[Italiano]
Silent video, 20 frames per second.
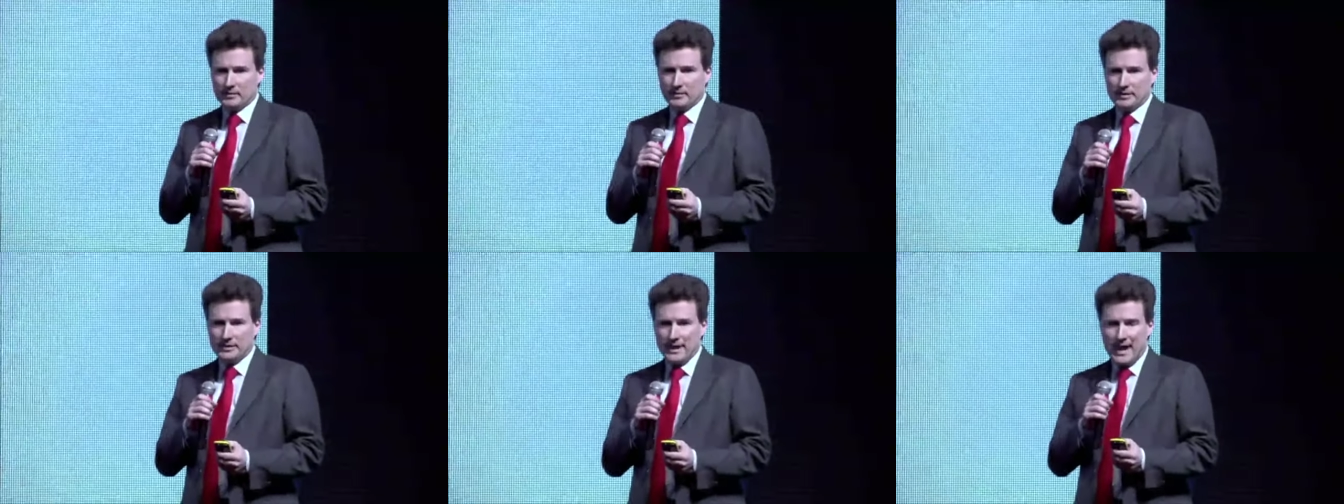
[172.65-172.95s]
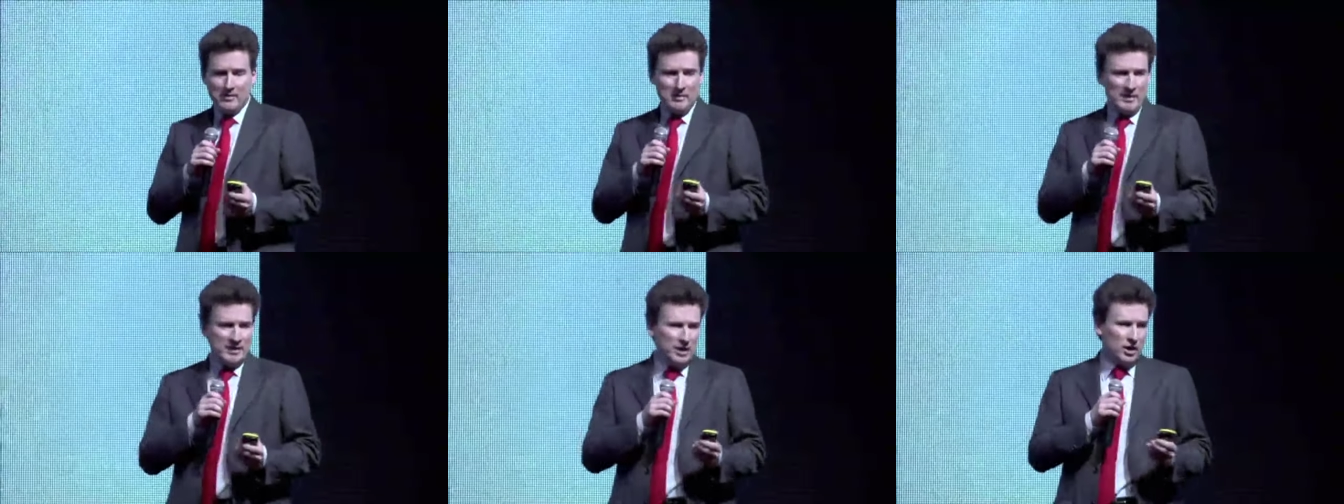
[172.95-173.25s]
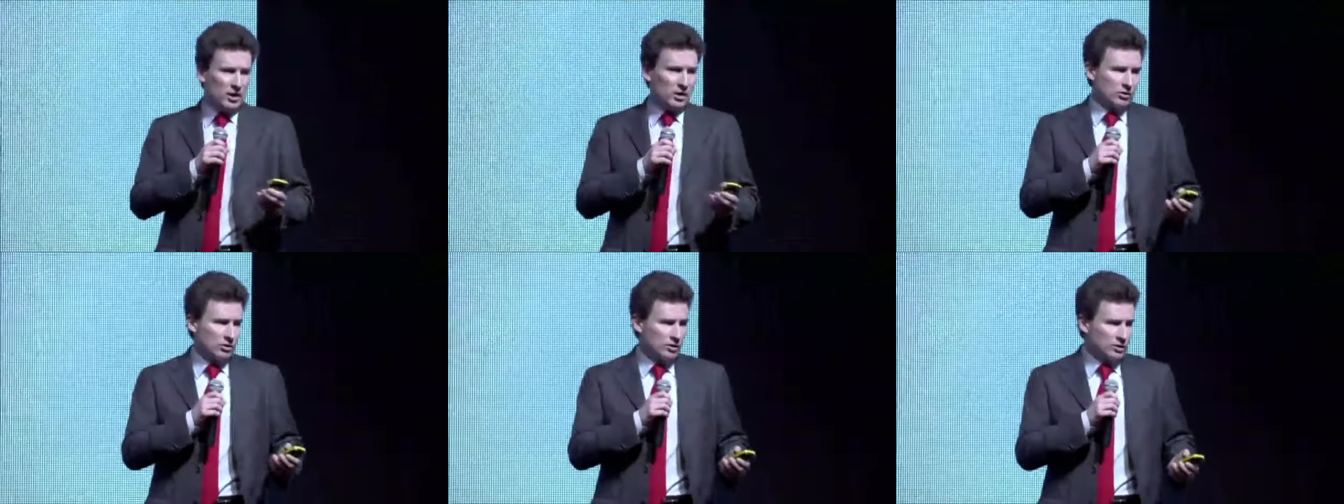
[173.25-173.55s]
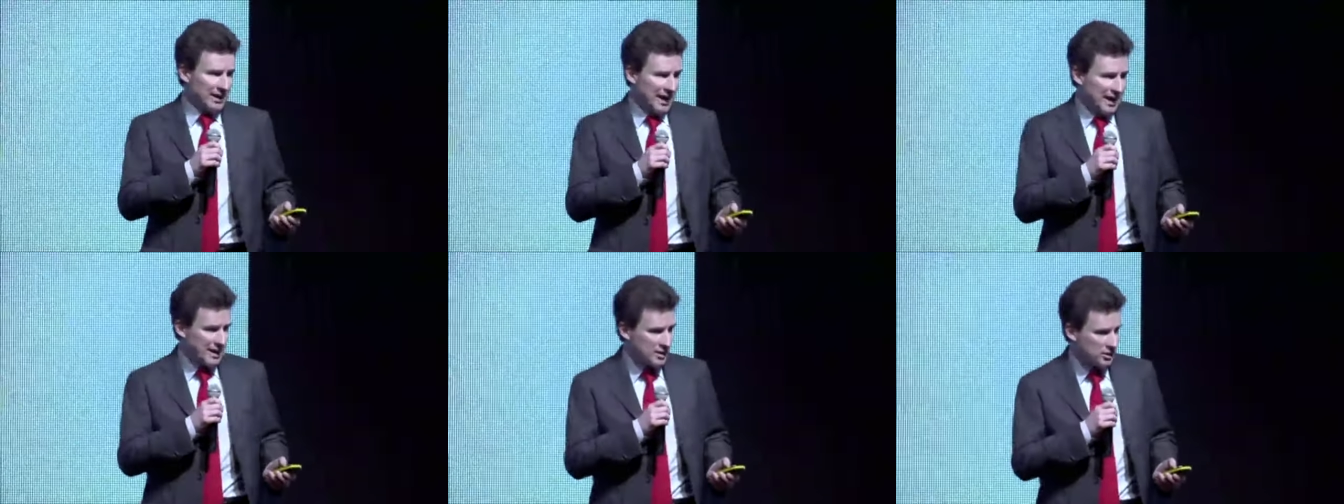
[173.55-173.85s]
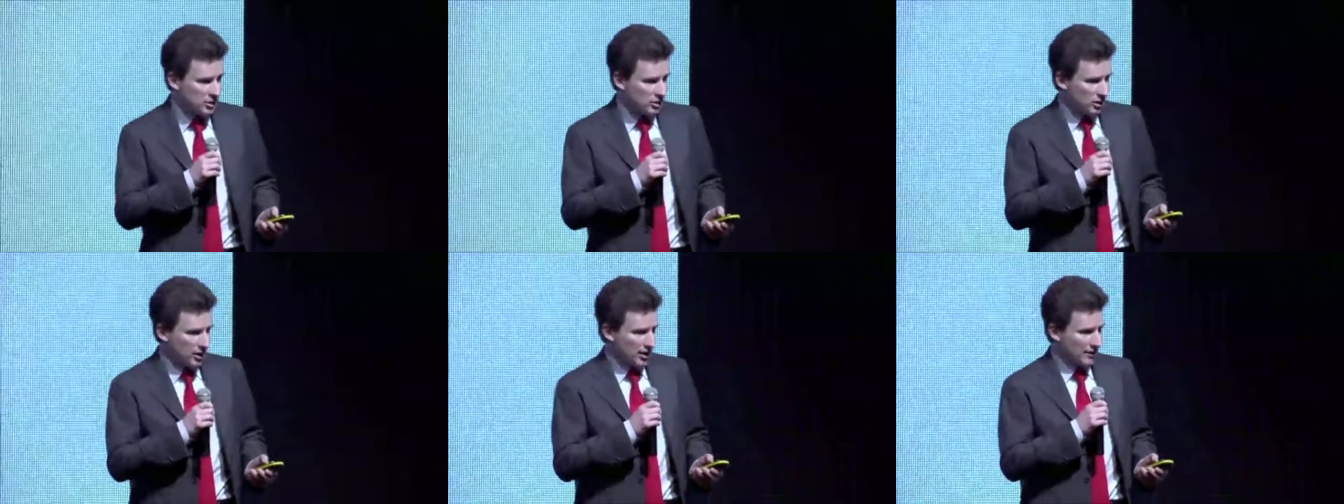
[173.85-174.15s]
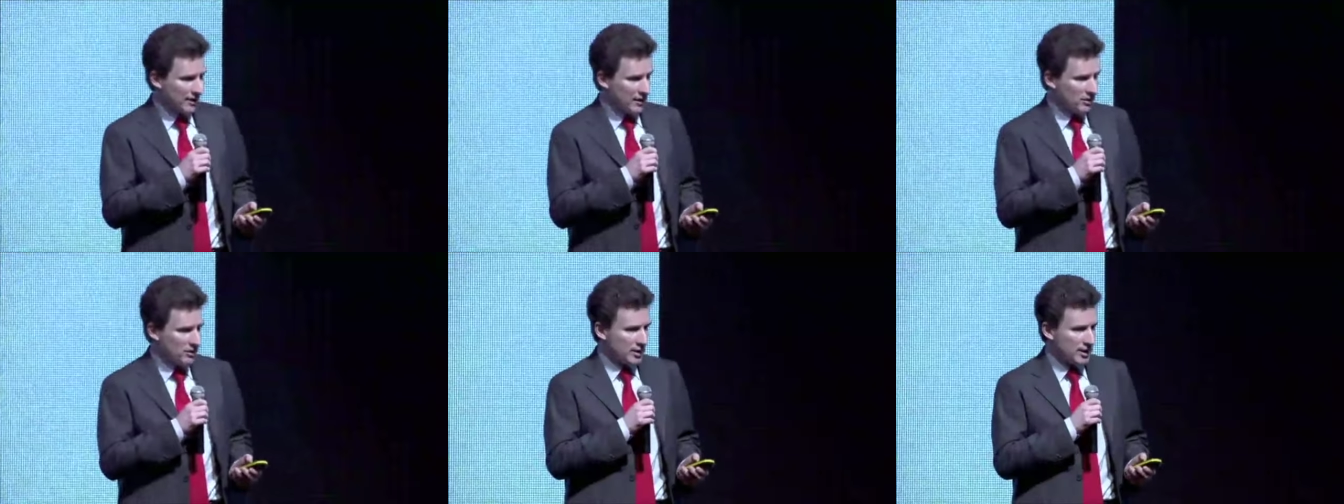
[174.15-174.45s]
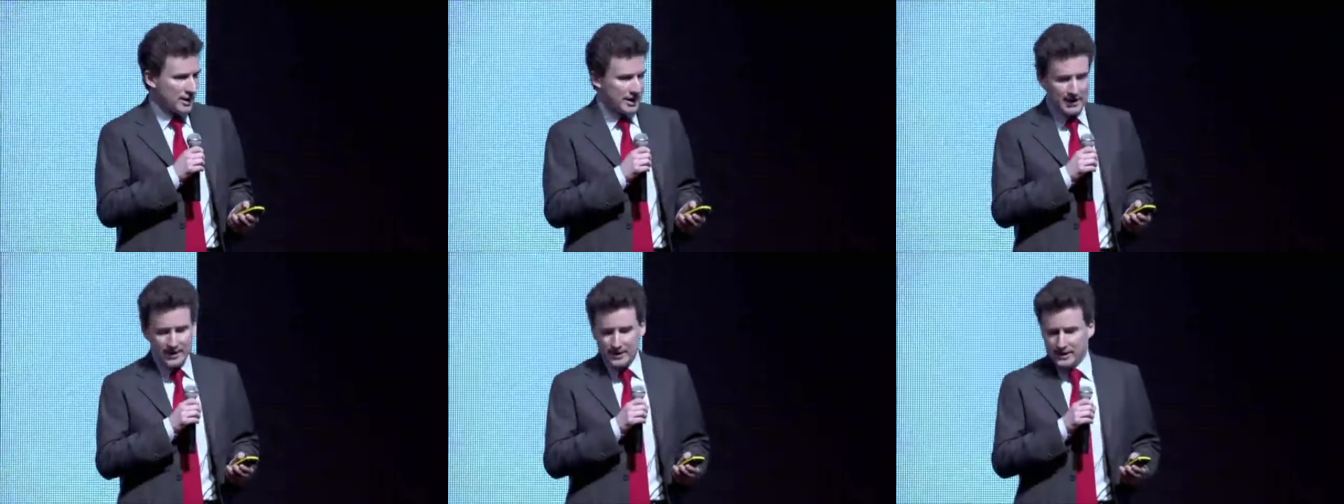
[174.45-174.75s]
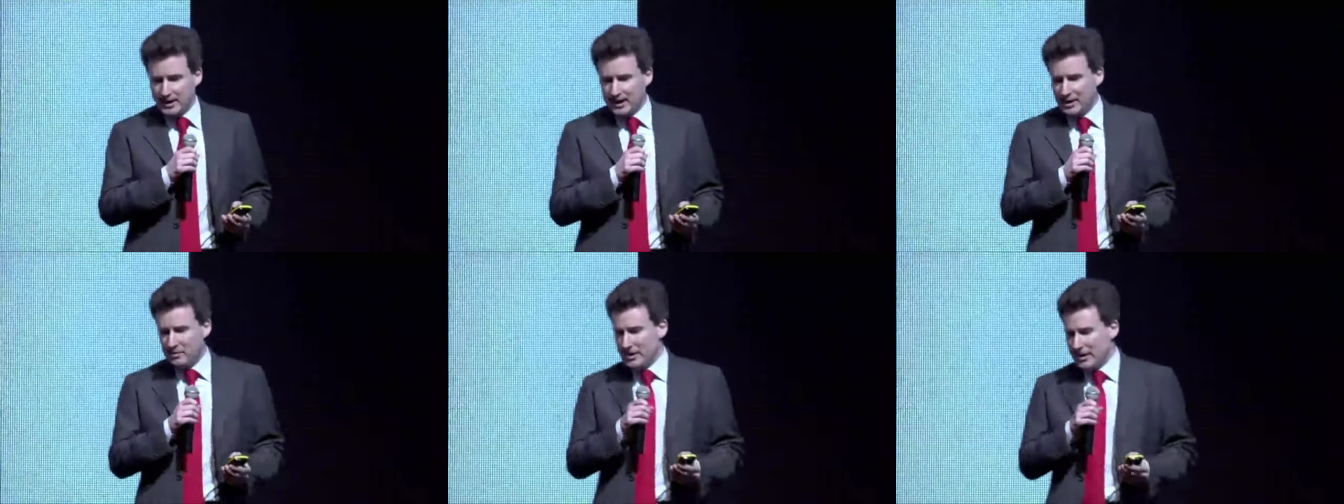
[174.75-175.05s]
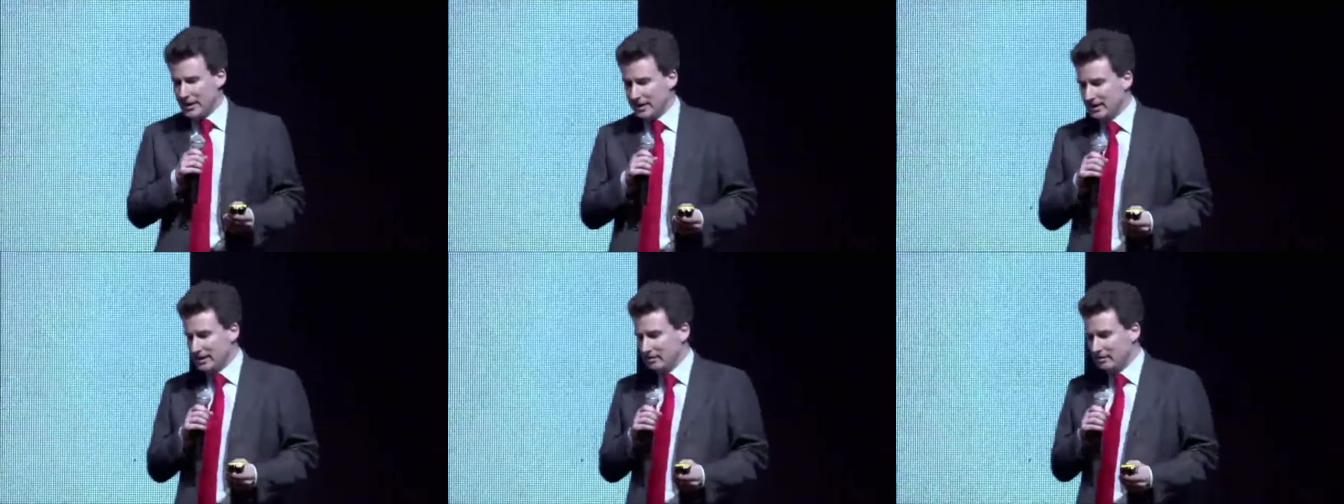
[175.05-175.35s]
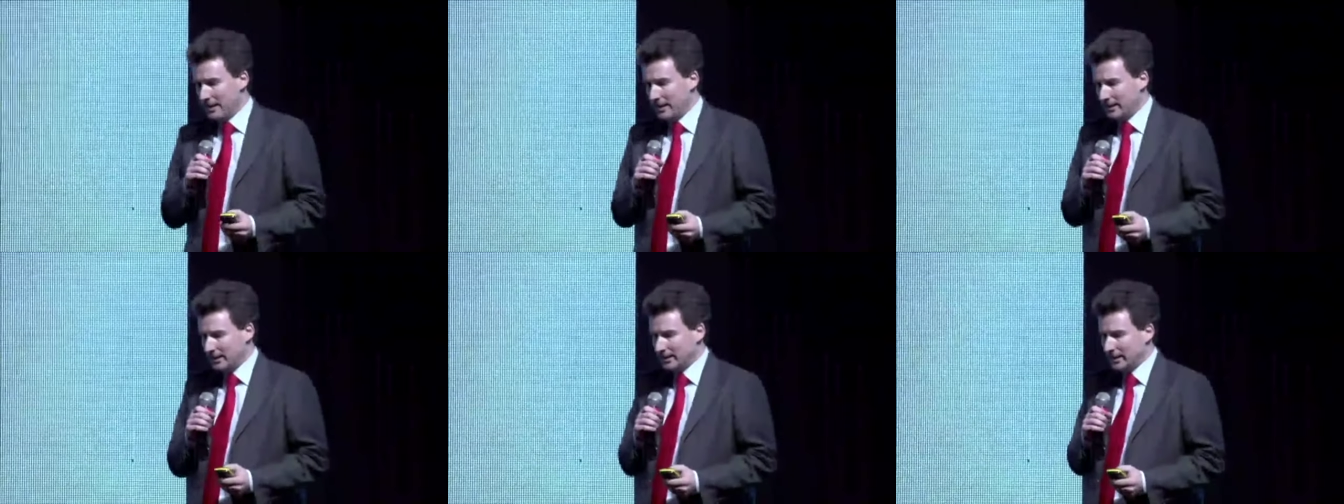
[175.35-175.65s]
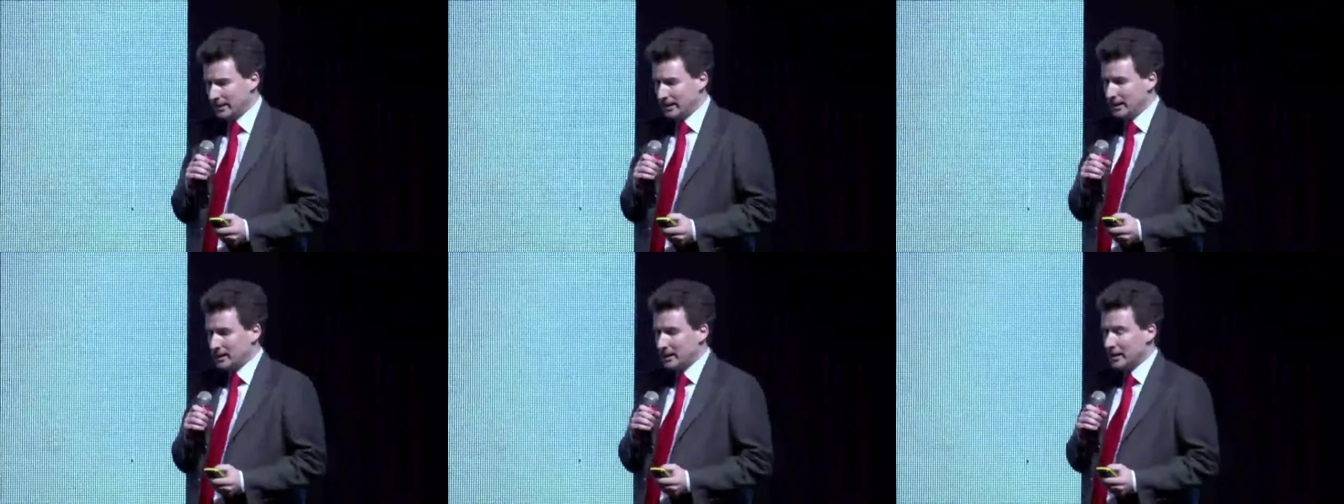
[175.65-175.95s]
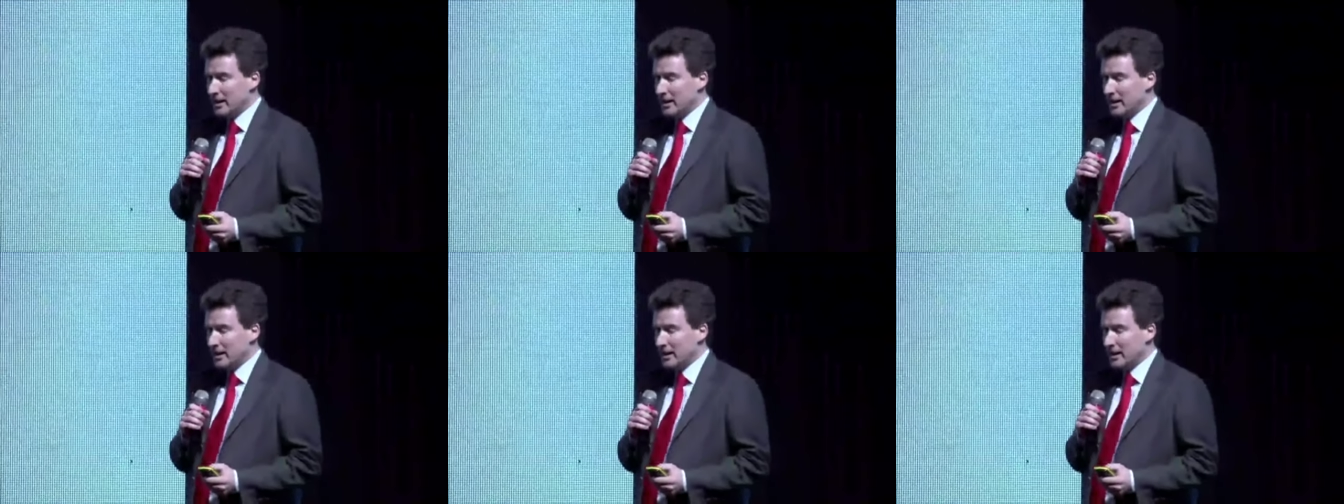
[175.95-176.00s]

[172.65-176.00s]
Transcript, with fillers: temi di contesto che vanno chiariti immediatamente.